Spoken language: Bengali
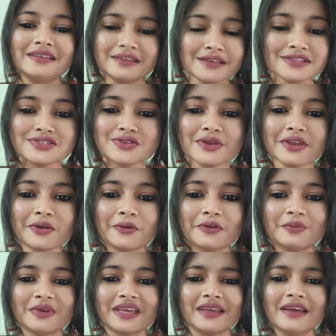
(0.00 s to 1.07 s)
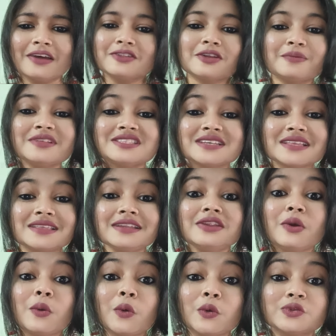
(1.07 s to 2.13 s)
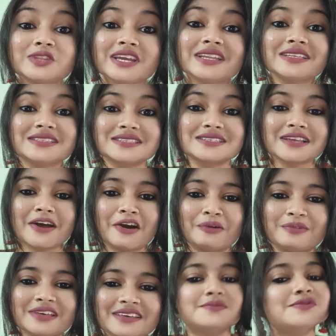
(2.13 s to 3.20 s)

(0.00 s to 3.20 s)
নিশ্চয়ই করবে তবে যেদিন ওদের ইচ্ছে হবে